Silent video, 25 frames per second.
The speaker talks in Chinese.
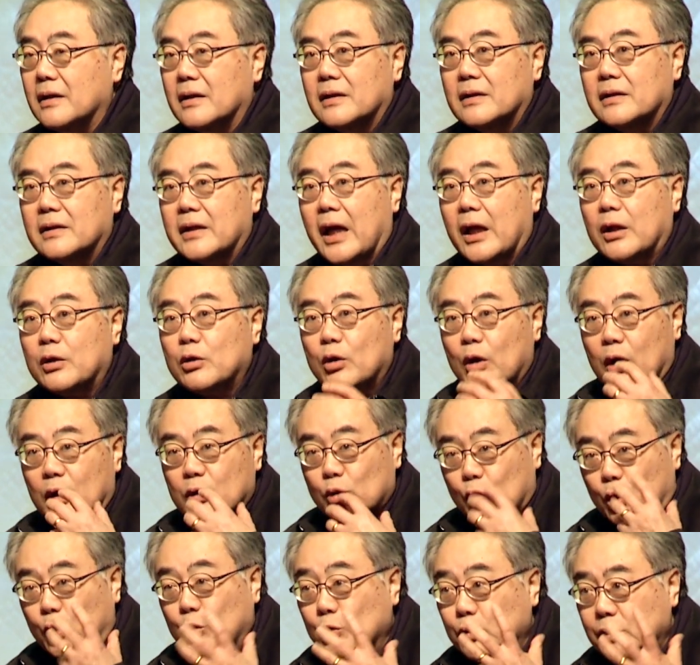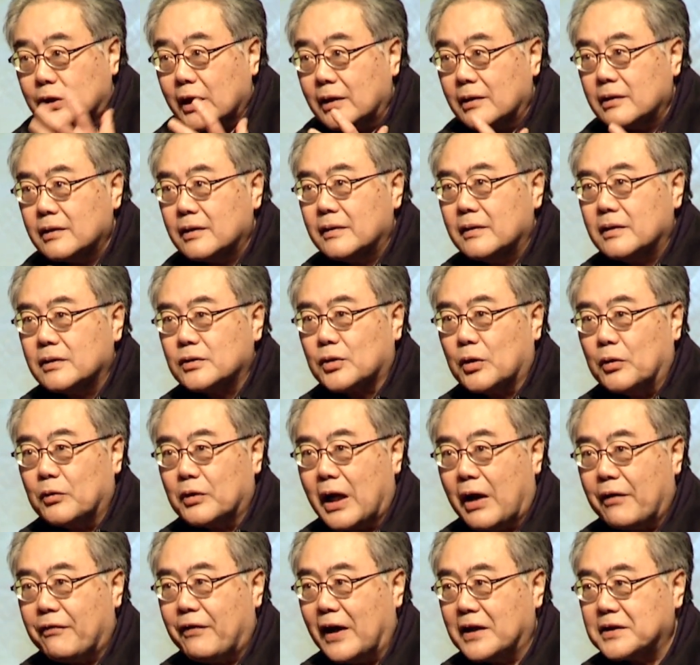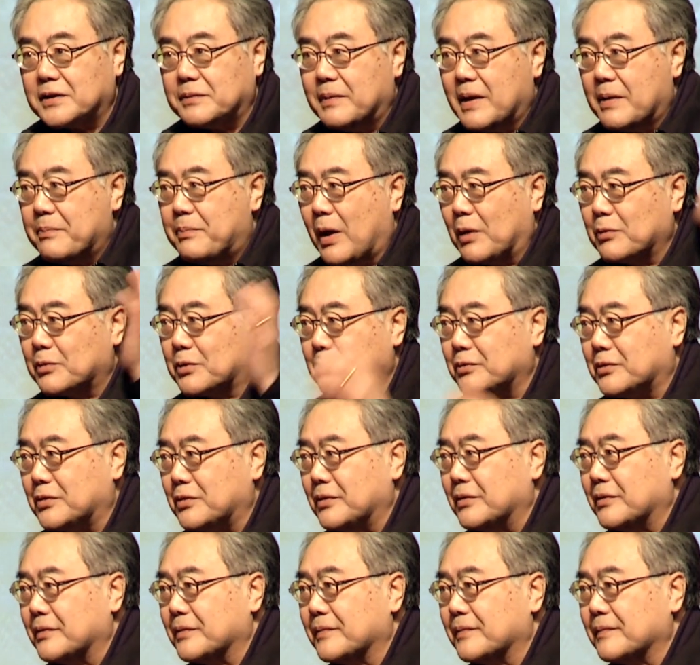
连吐的从他房子里面跑出去，